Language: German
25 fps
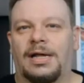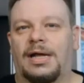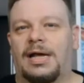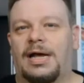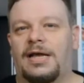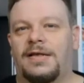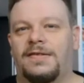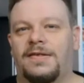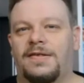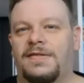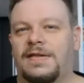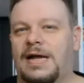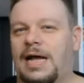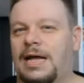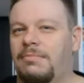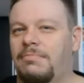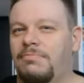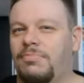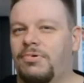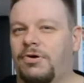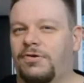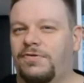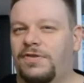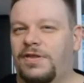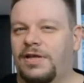Es ist
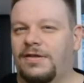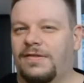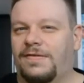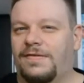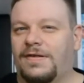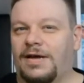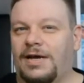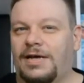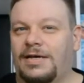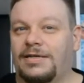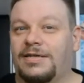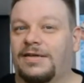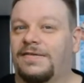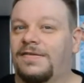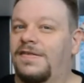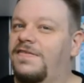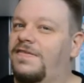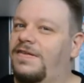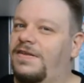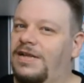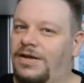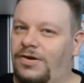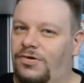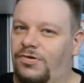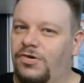Unboxing-Zeit, es
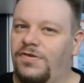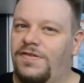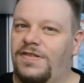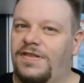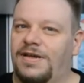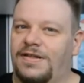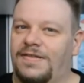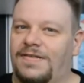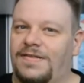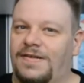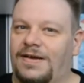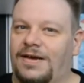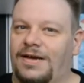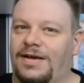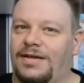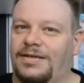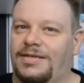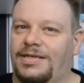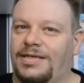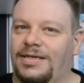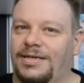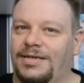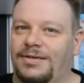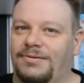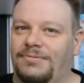ist Deguster-Zeit.